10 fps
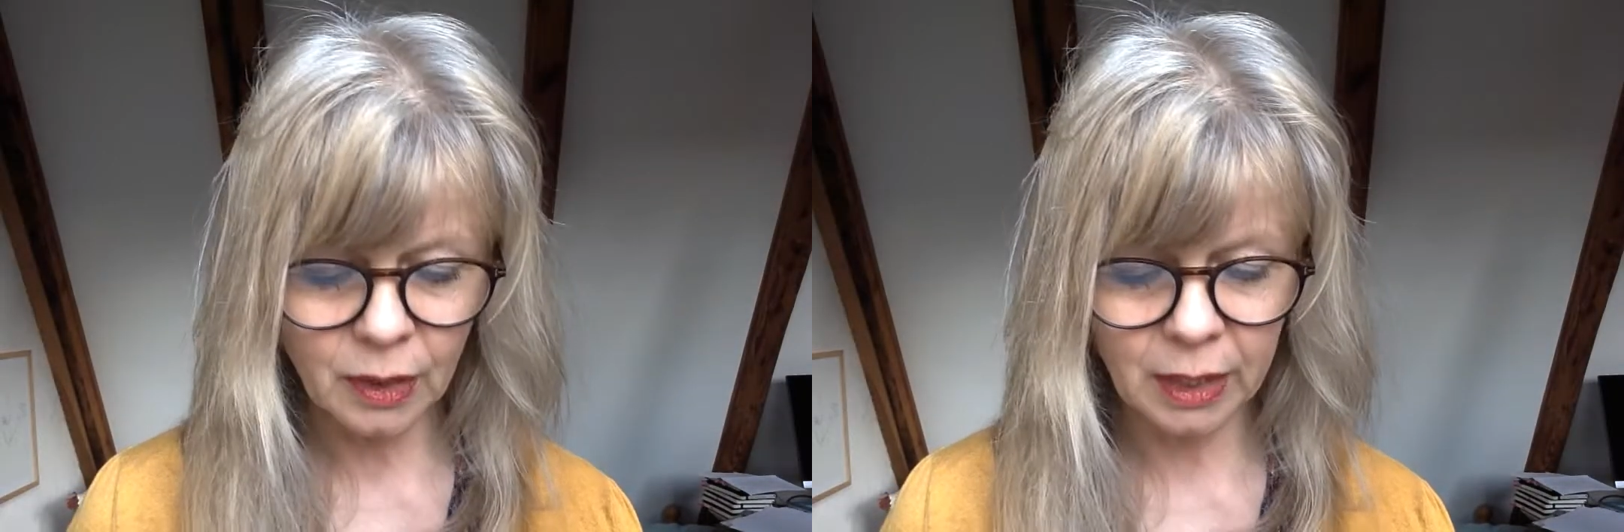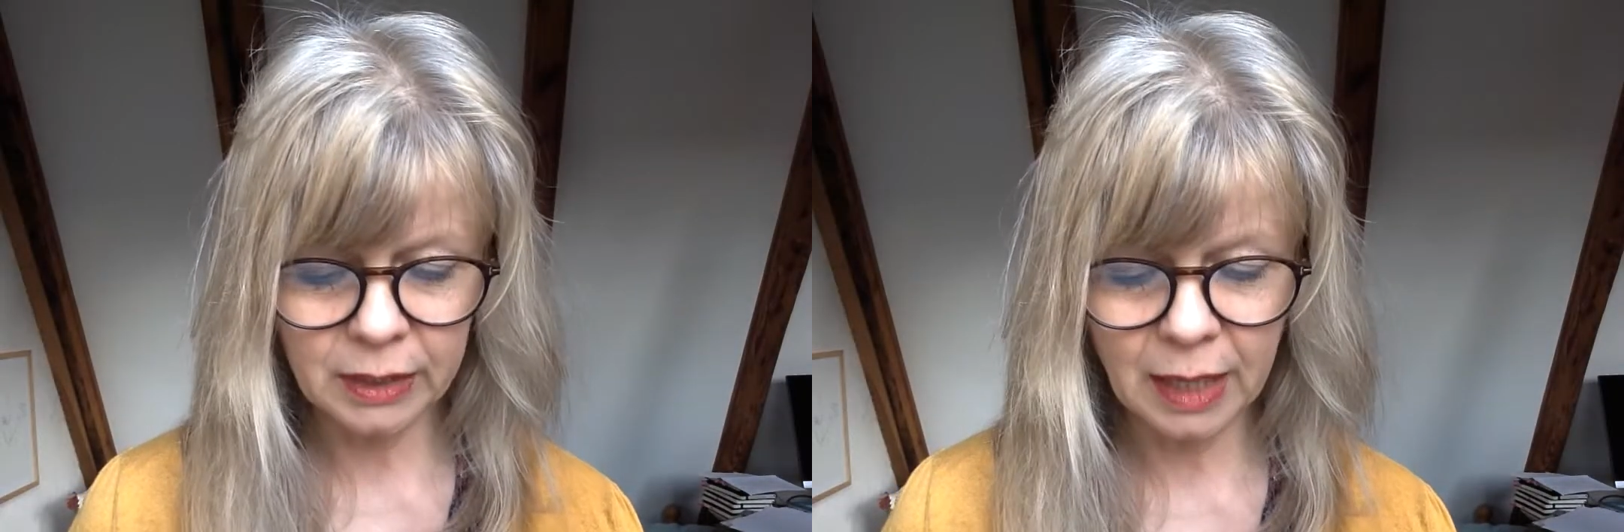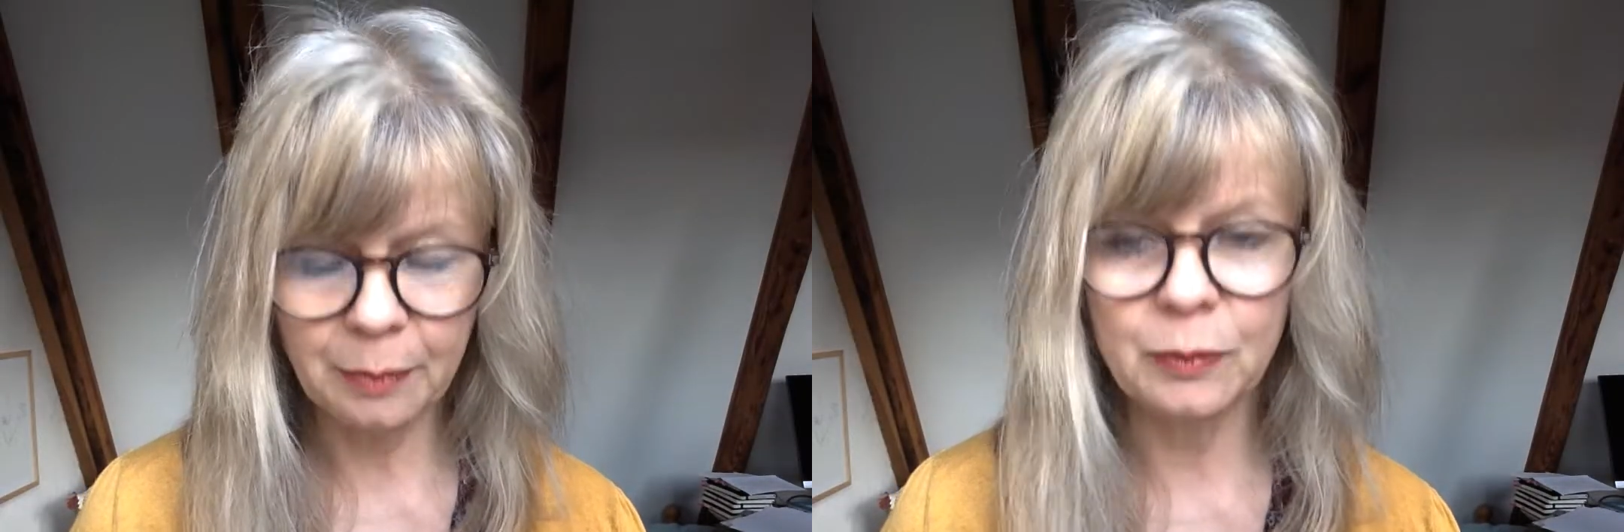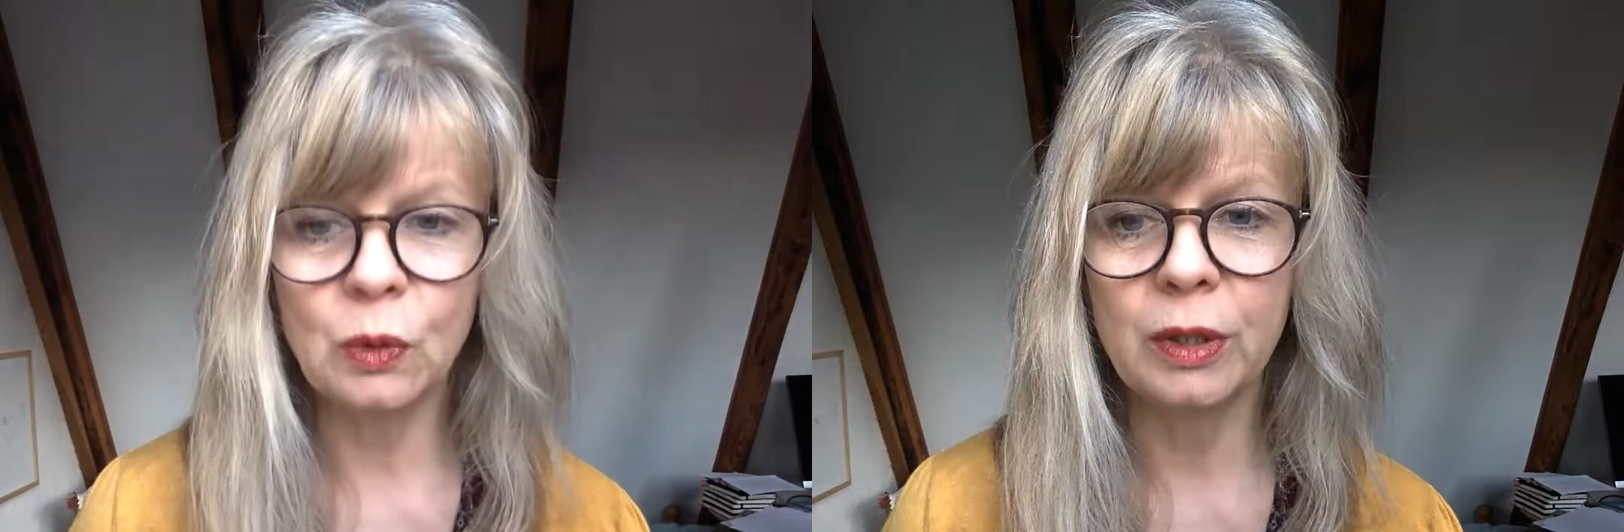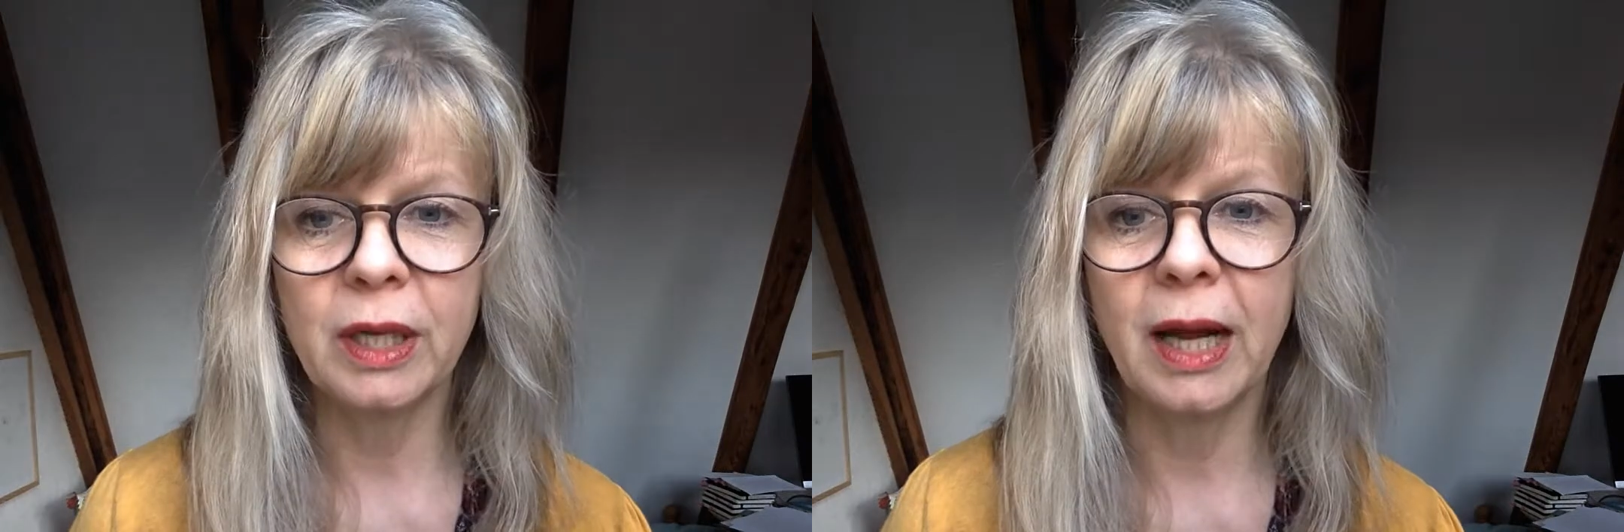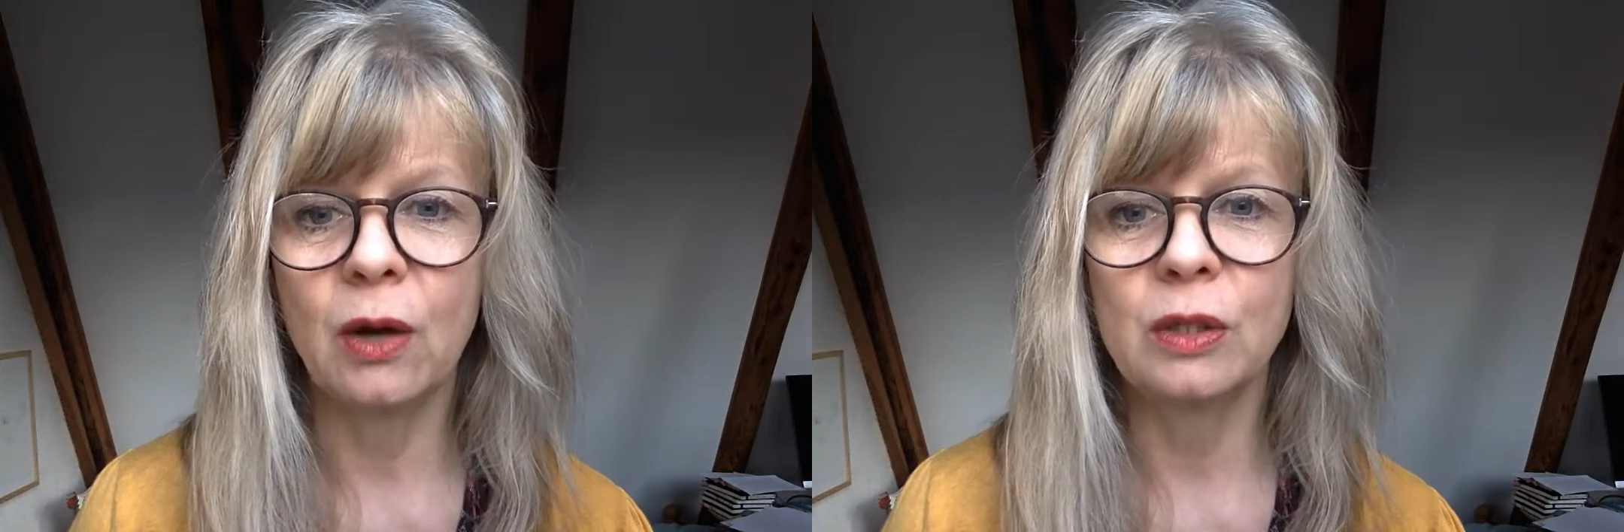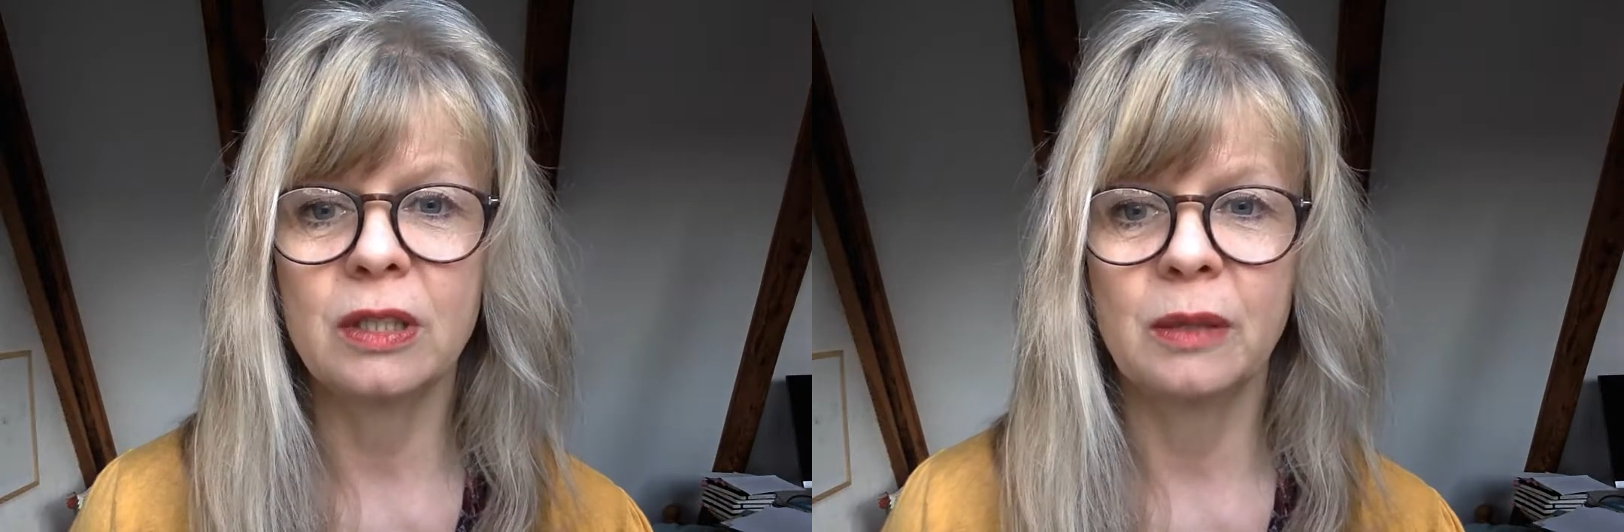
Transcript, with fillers: Ich habe nun aus